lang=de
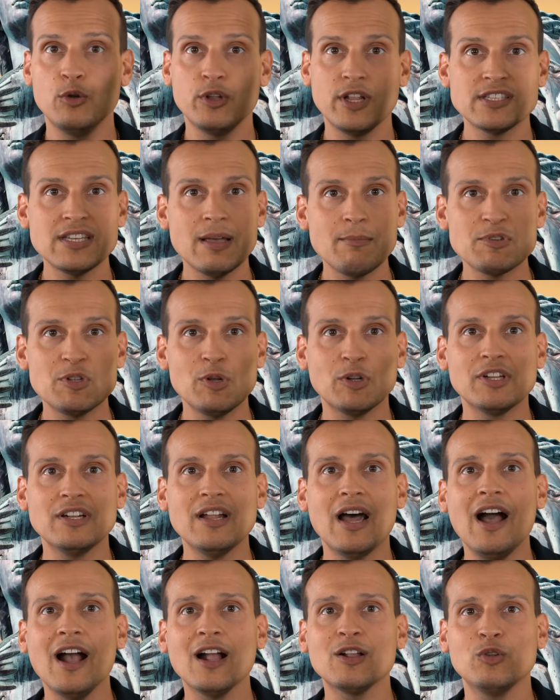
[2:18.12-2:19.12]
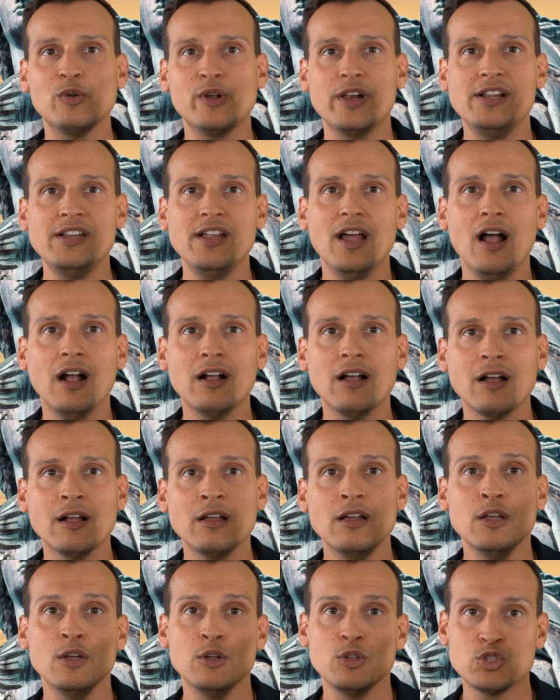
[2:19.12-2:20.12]
und jetzt haben Sie noch den aktuellen
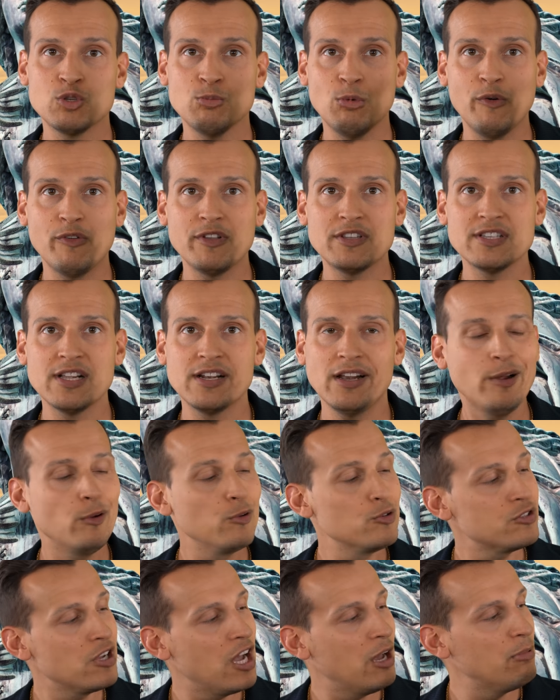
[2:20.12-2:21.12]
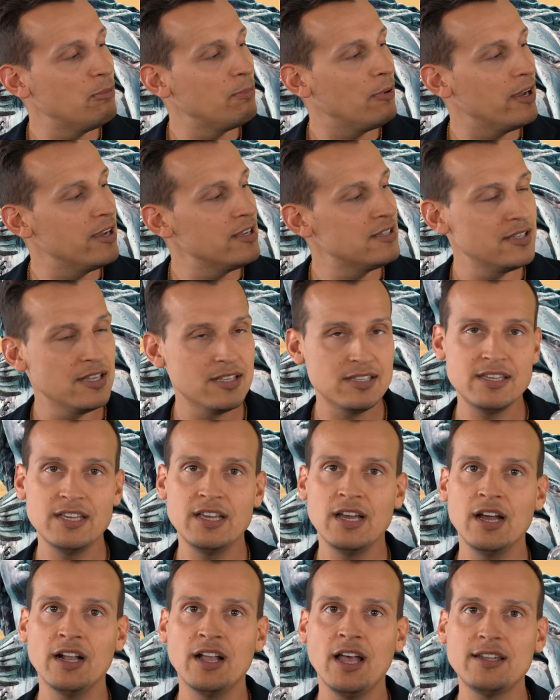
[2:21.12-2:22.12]
Jahrgang zum offiziellen Ausgabepreis, den Sie
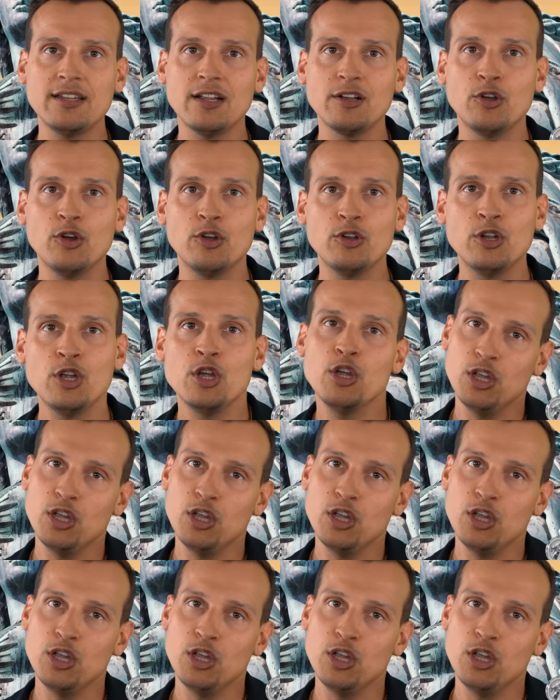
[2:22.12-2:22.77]
hier ergattern können.